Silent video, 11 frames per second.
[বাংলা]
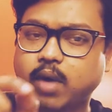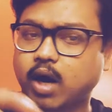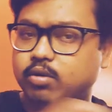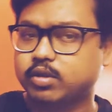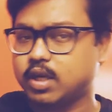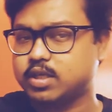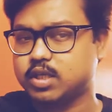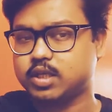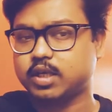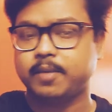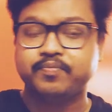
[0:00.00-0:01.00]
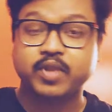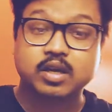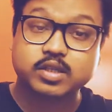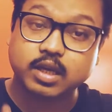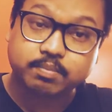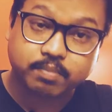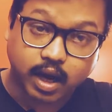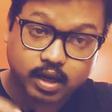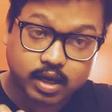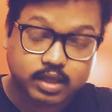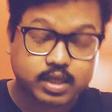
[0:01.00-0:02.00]
ভারতে এসেছে সেই
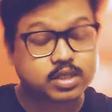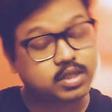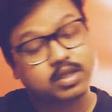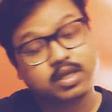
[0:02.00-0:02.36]
বাংলাদেশ